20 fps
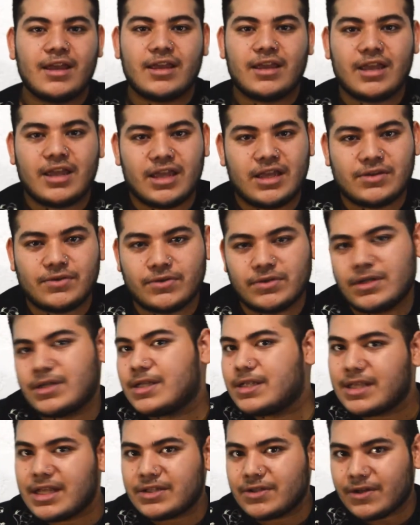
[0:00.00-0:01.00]
y sus
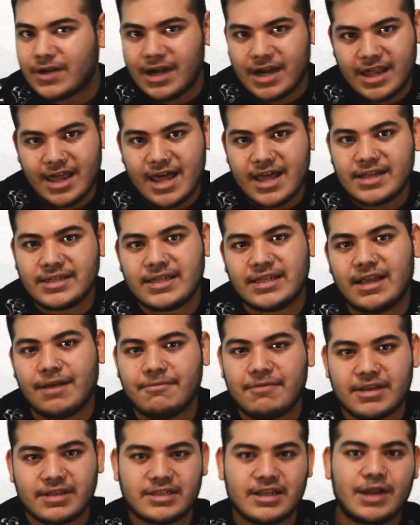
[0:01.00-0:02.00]
distintas tonalidades y
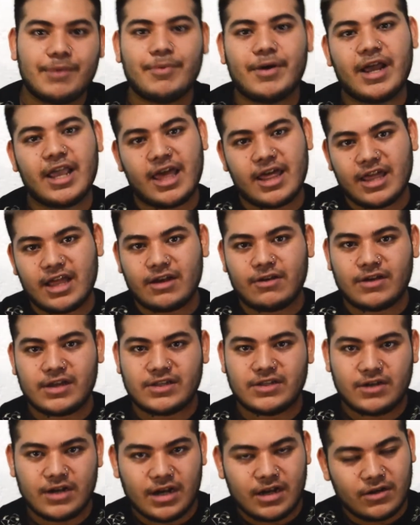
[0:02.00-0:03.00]
también se le puede añadir lo que
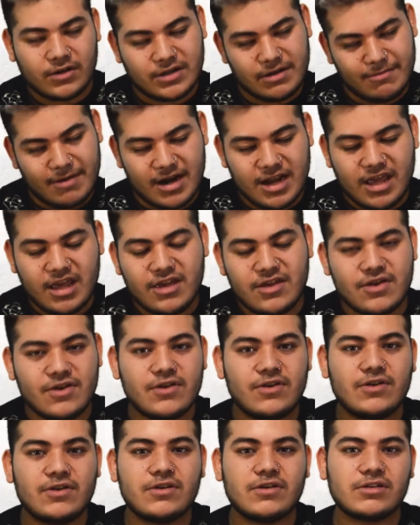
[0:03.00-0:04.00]
son los
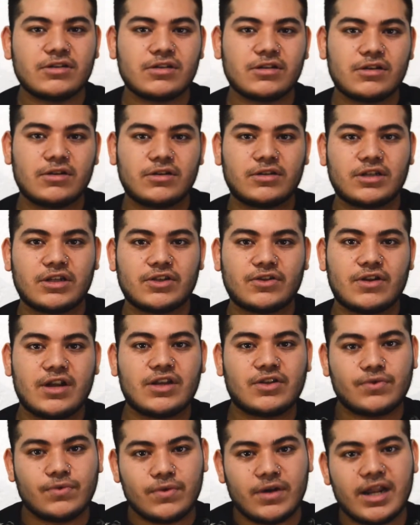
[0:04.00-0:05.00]
amarillos, los que son
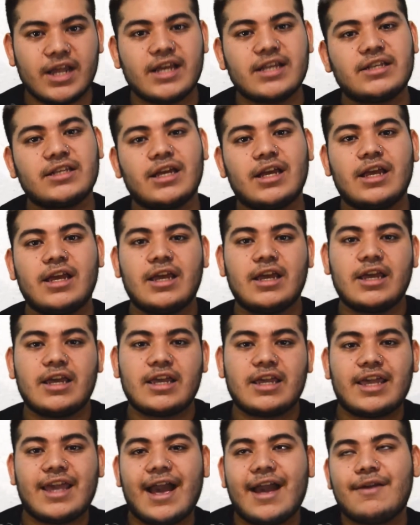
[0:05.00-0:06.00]
azules
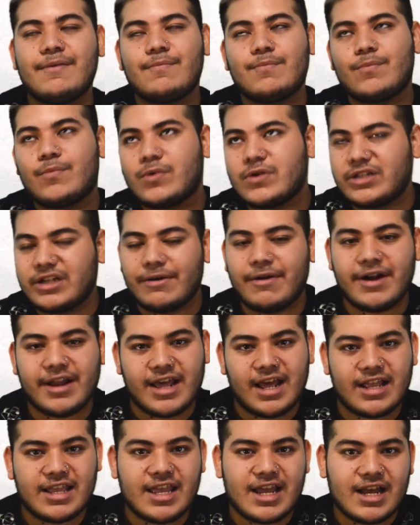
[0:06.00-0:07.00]
y hay mucha
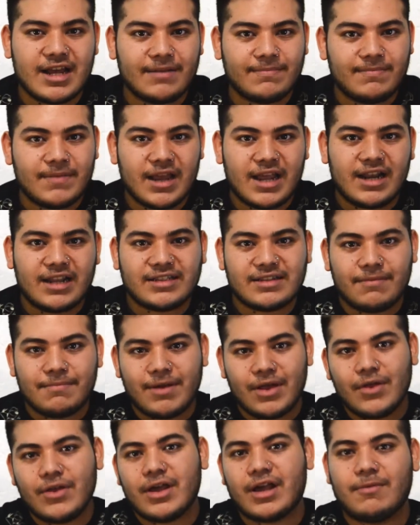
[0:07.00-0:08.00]
variedad. Ya el
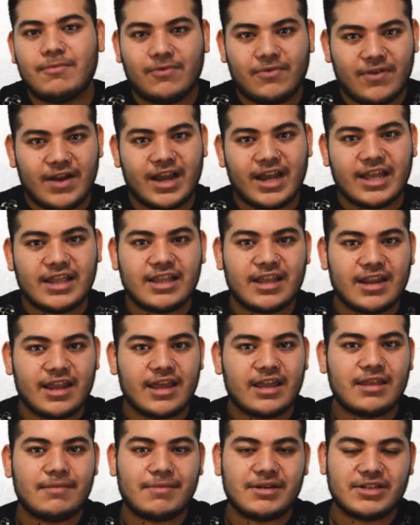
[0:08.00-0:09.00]
estampado de camuflaje tiene
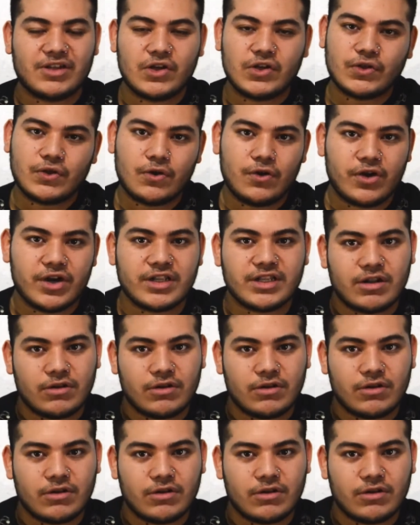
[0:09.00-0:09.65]
demasiados colores